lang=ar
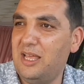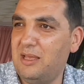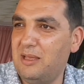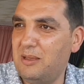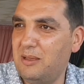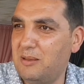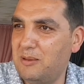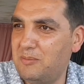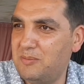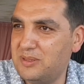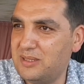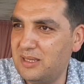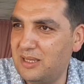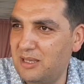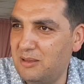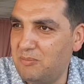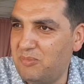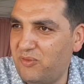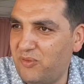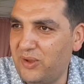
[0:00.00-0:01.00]

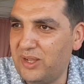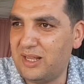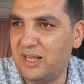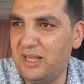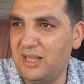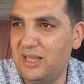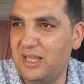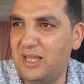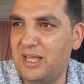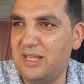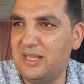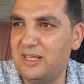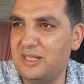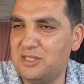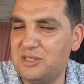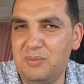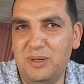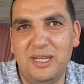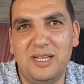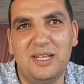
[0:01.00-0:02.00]
بفضل هذه
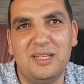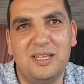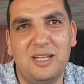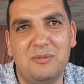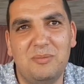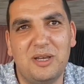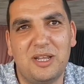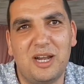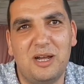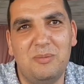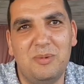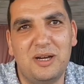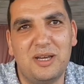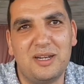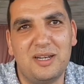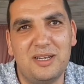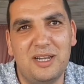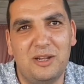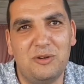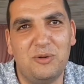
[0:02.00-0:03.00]
الجمعيه ديال
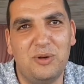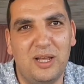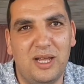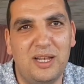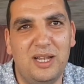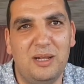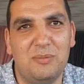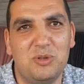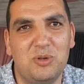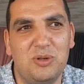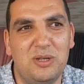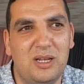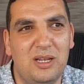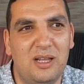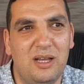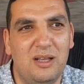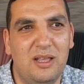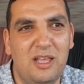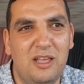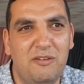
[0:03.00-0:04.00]
ميرامار نحن الان الحمد
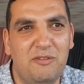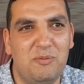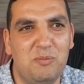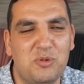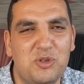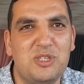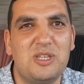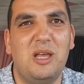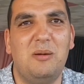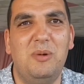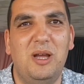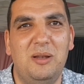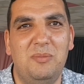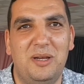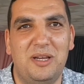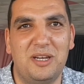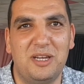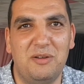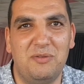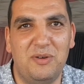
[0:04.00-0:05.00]
لله في مجتمع
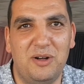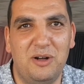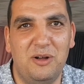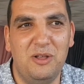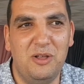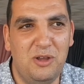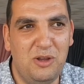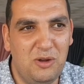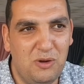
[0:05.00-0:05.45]
المعرفه